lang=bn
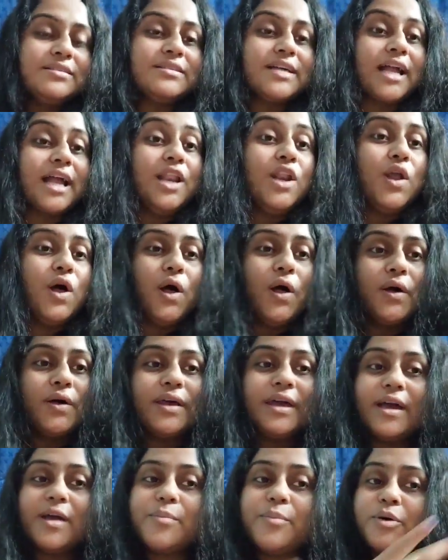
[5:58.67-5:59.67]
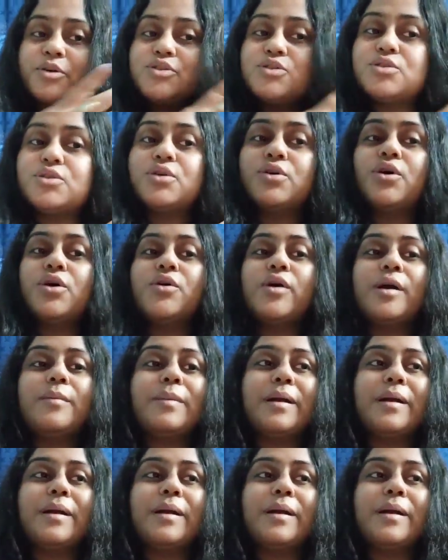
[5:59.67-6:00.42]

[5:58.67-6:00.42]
যারা লং হেয়ার পছন্দ করো